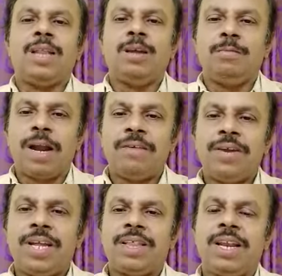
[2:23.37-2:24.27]
அந்த
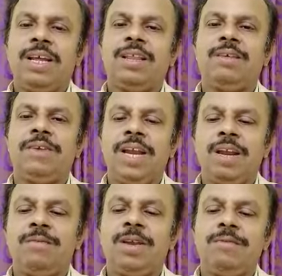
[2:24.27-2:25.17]
பலவீனத்திலிருந்து
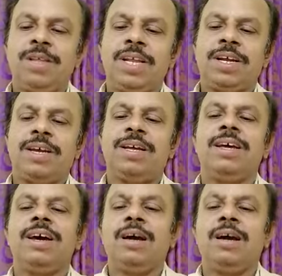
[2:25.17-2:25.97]
வெளியில் வருவதற்கு